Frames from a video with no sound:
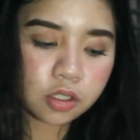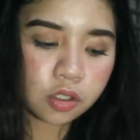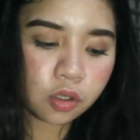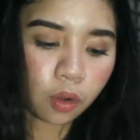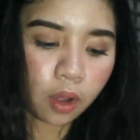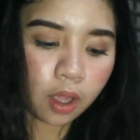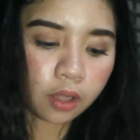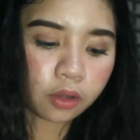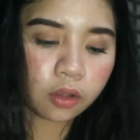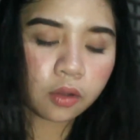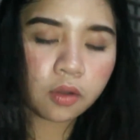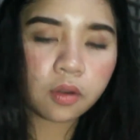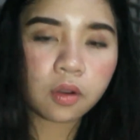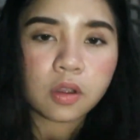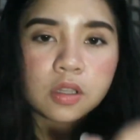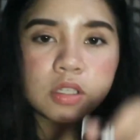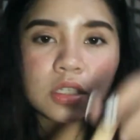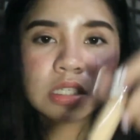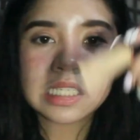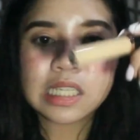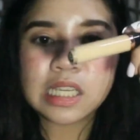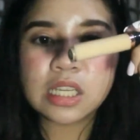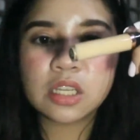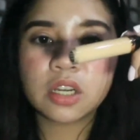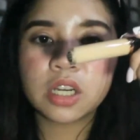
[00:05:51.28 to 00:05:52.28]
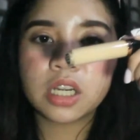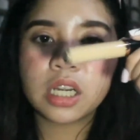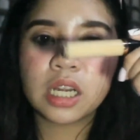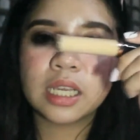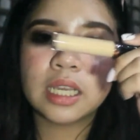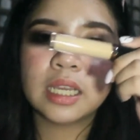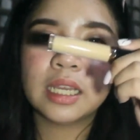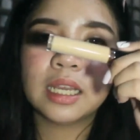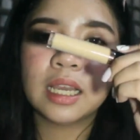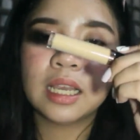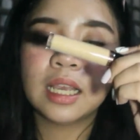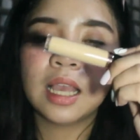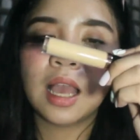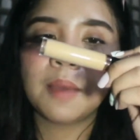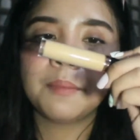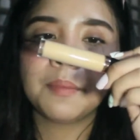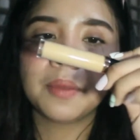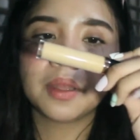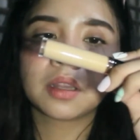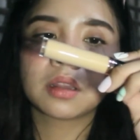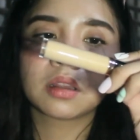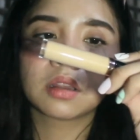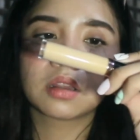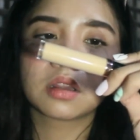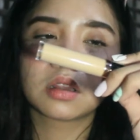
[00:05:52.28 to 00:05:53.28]
So, ito yung concealer na
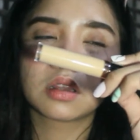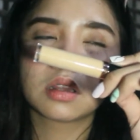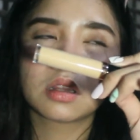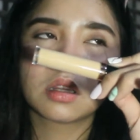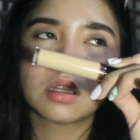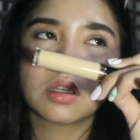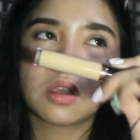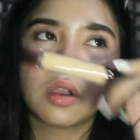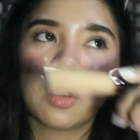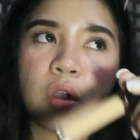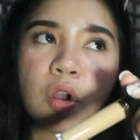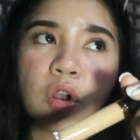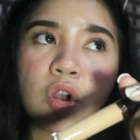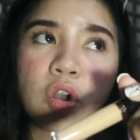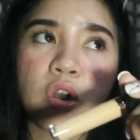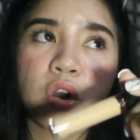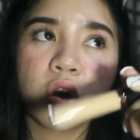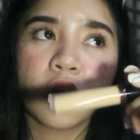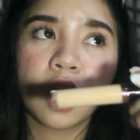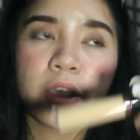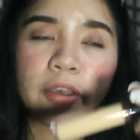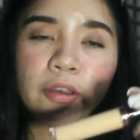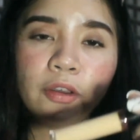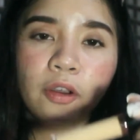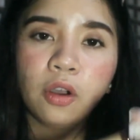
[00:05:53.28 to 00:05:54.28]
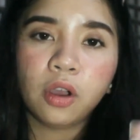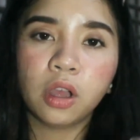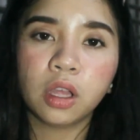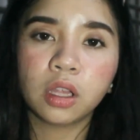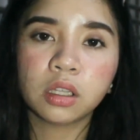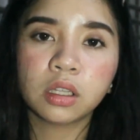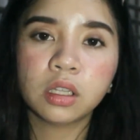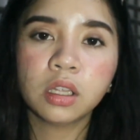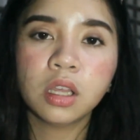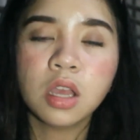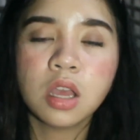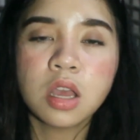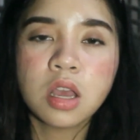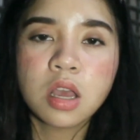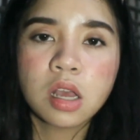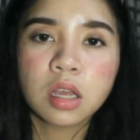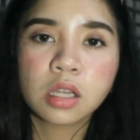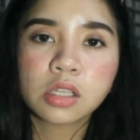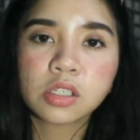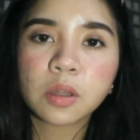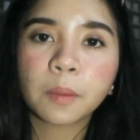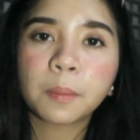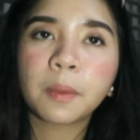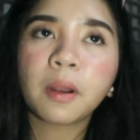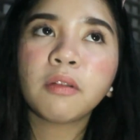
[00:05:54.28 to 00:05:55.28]
ginagamit ko ngayon
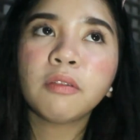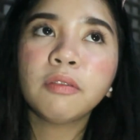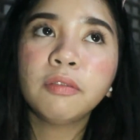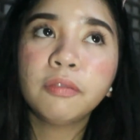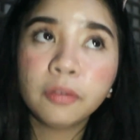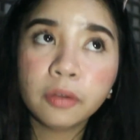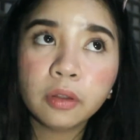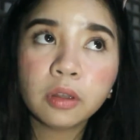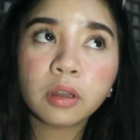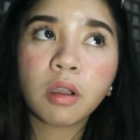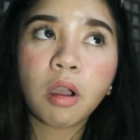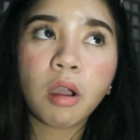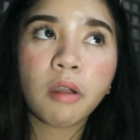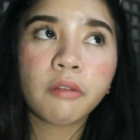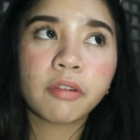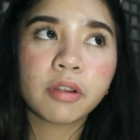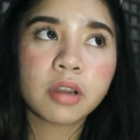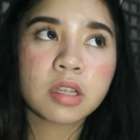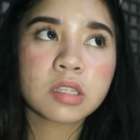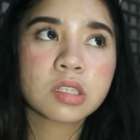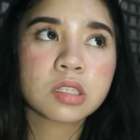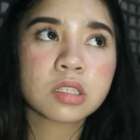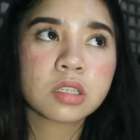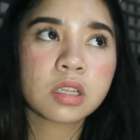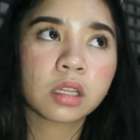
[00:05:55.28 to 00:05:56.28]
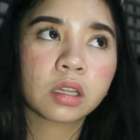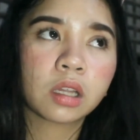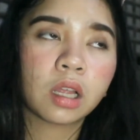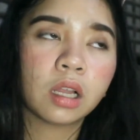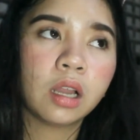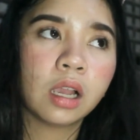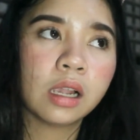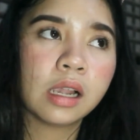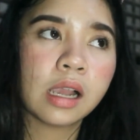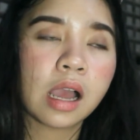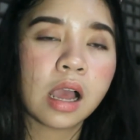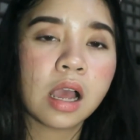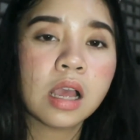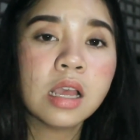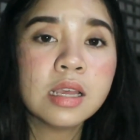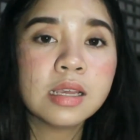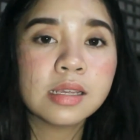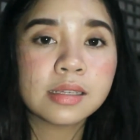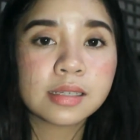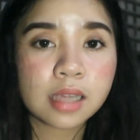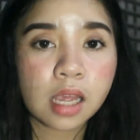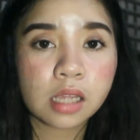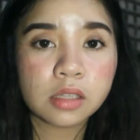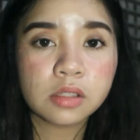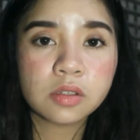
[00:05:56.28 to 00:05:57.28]
sobrang full coverage niya talaga.
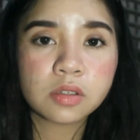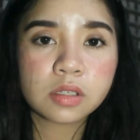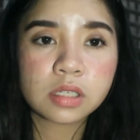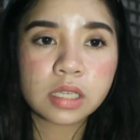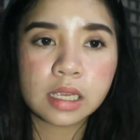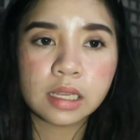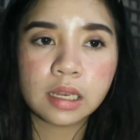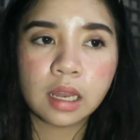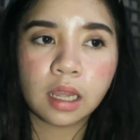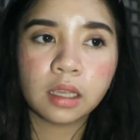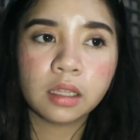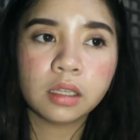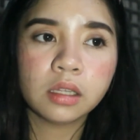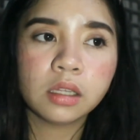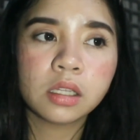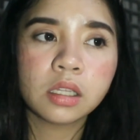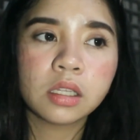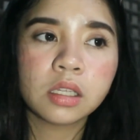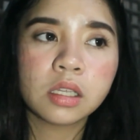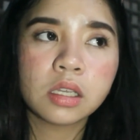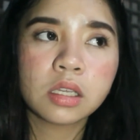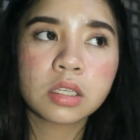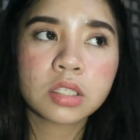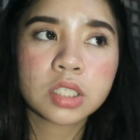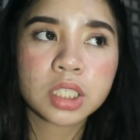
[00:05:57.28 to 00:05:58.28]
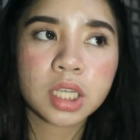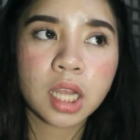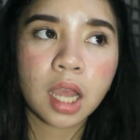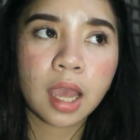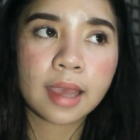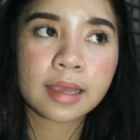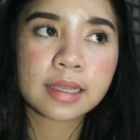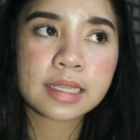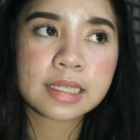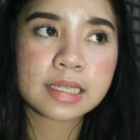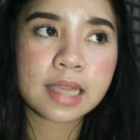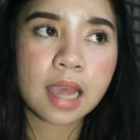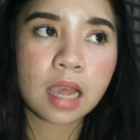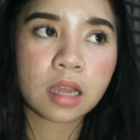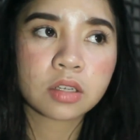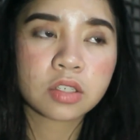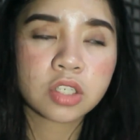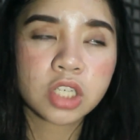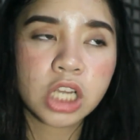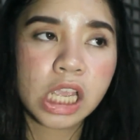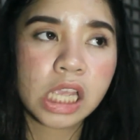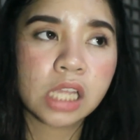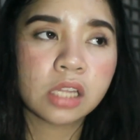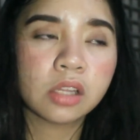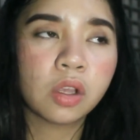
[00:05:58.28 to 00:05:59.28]
Sad to say lang, hindi siya exact
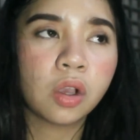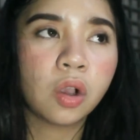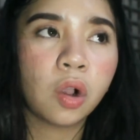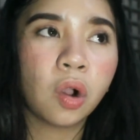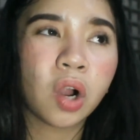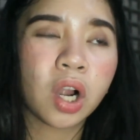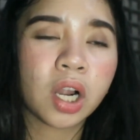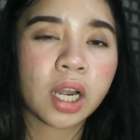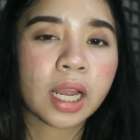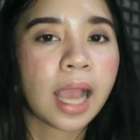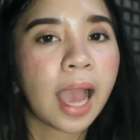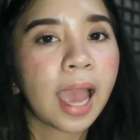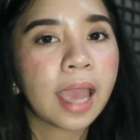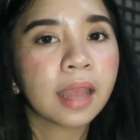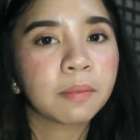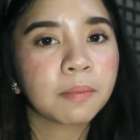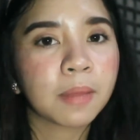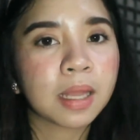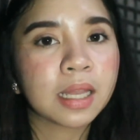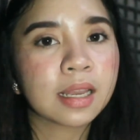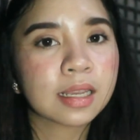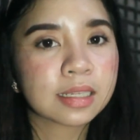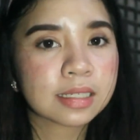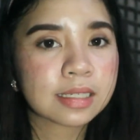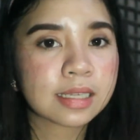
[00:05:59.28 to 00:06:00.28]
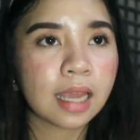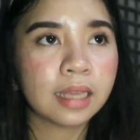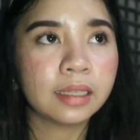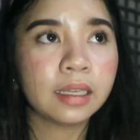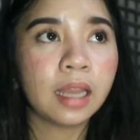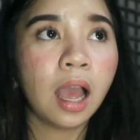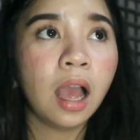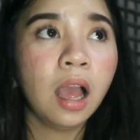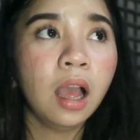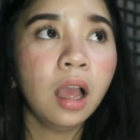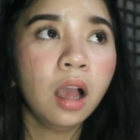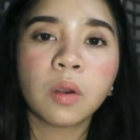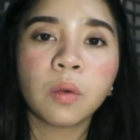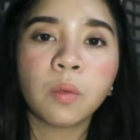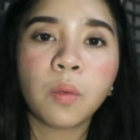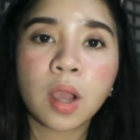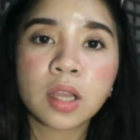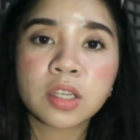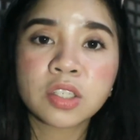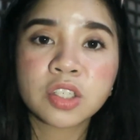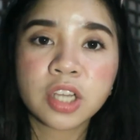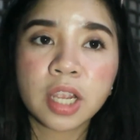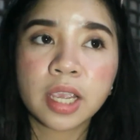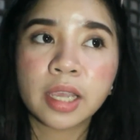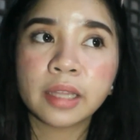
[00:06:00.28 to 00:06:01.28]
shade ko or kahit man lang sana
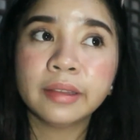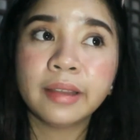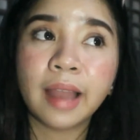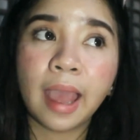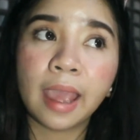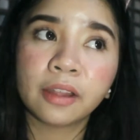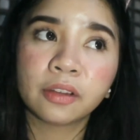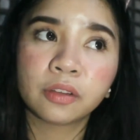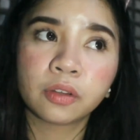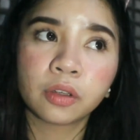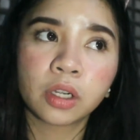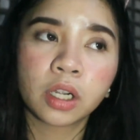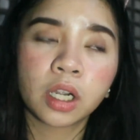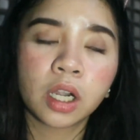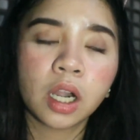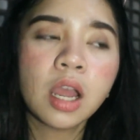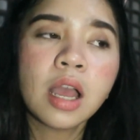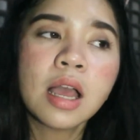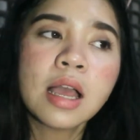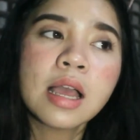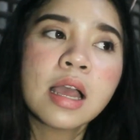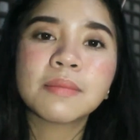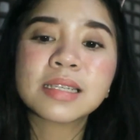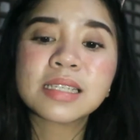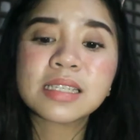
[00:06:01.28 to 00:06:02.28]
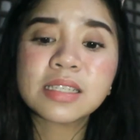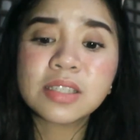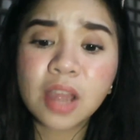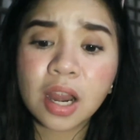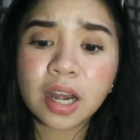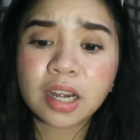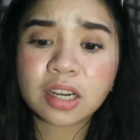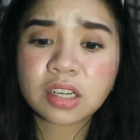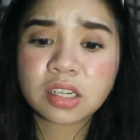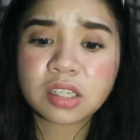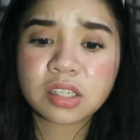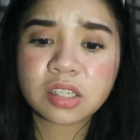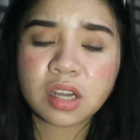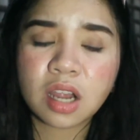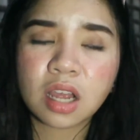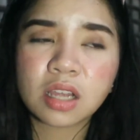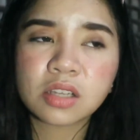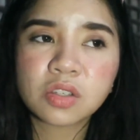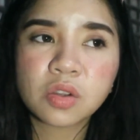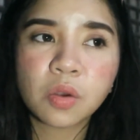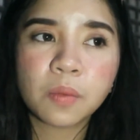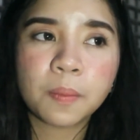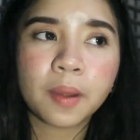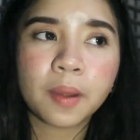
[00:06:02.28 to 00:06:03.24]
one shade lighter. Mas dark siya, so